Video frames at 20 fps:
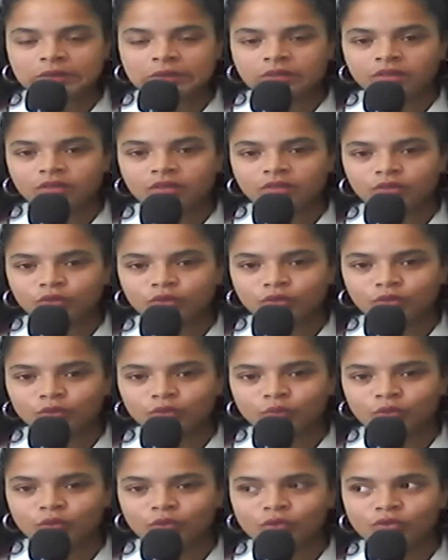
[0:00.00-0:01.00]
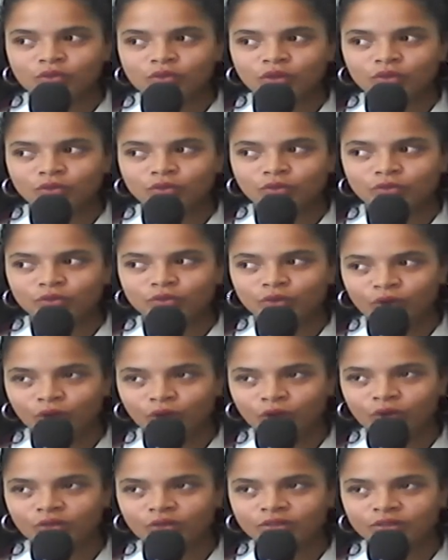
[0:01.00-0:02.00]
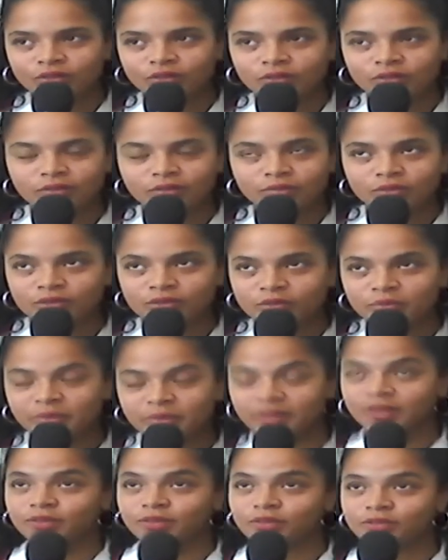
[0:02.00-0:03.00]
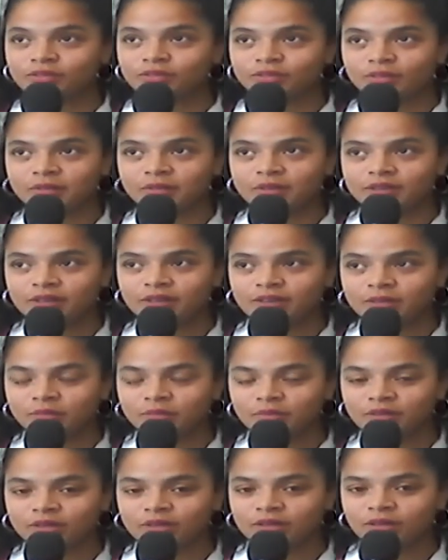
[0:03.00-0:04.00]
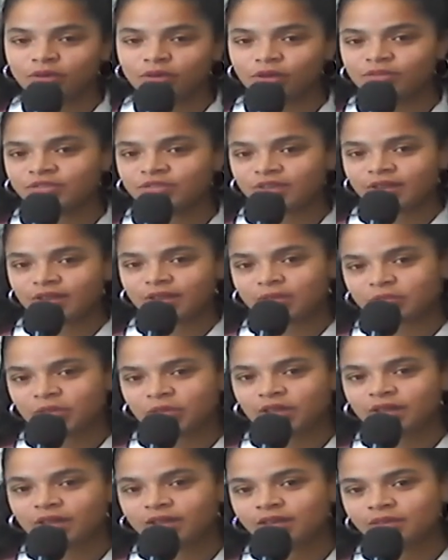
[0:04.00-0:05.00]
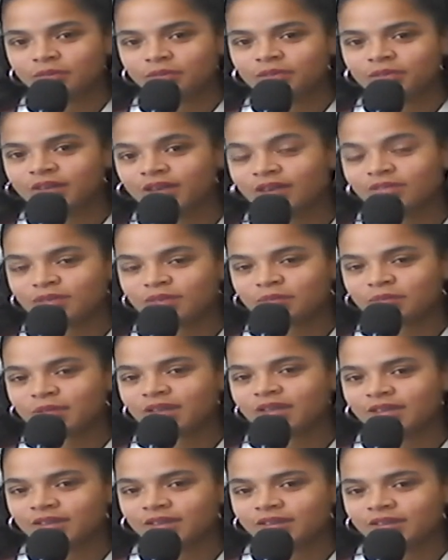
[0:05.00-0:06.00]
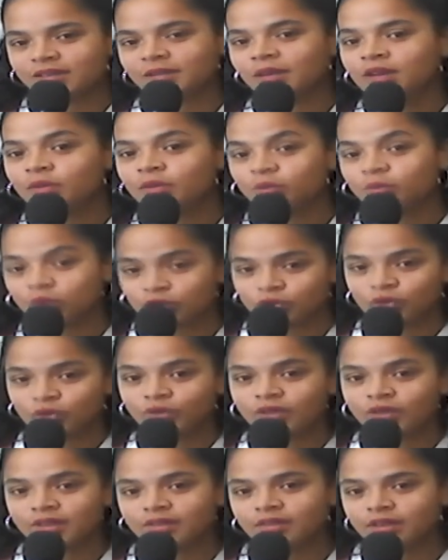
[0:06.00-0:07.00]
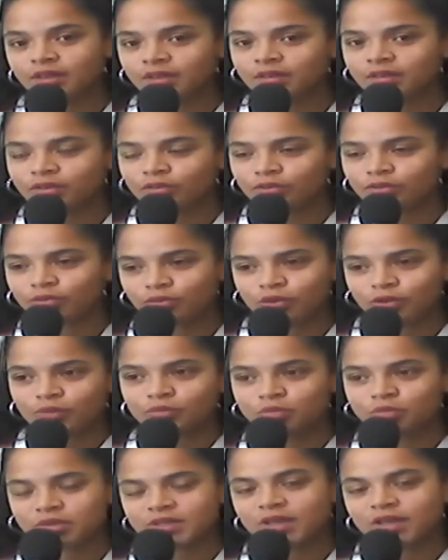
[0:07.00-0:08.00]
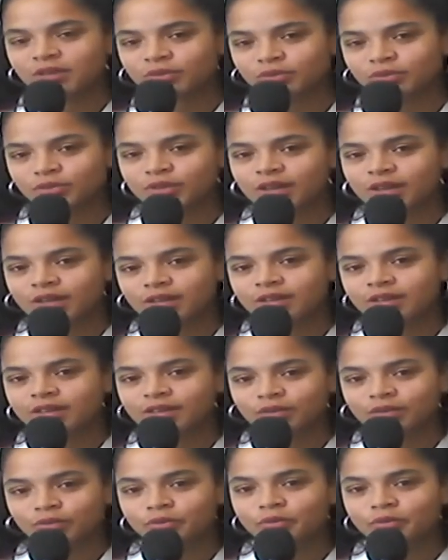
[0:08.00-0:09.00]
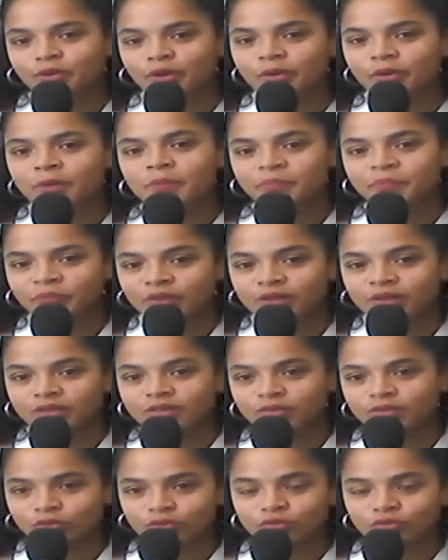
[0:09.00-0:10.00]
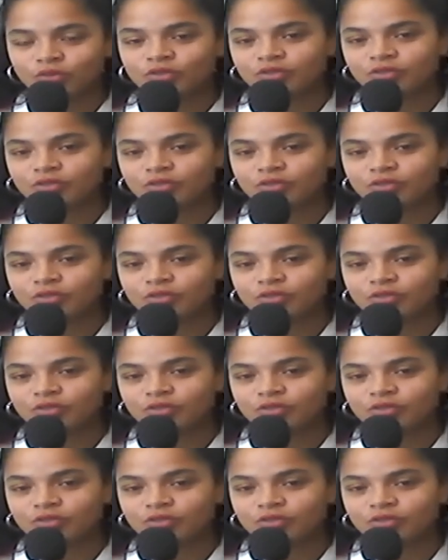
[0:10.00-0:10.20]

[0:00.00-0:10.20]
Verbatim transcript: est-ce que je peux lui faire confiance et tout. Puis je prie deux secondes dans ma tête et puis il lève sa béquille bah, comme ça, il avait une béquille, il dit, moi je connais ça, je vois depuis tout à l'heure que tu galères et tout, euh, si tu veux, je te